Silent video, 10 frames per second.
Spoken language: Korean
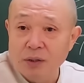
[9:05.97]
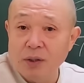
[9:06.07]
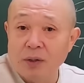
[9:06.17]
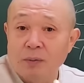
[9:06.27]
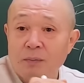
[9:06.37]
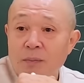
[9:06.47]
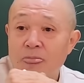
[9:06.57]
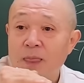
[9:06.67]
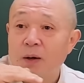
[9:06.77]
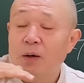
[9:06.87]
이게,
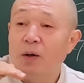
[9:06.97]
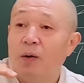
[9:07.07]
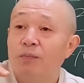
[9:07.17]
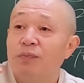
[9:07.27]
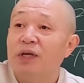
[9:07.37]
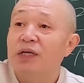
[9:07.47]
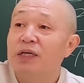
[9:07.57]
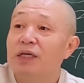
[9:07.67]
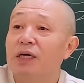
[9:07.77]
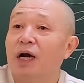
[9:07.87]
어,
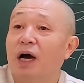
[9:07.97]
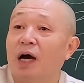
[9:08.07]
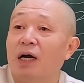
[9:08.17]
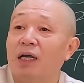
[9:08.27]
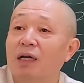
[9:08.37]
인간의,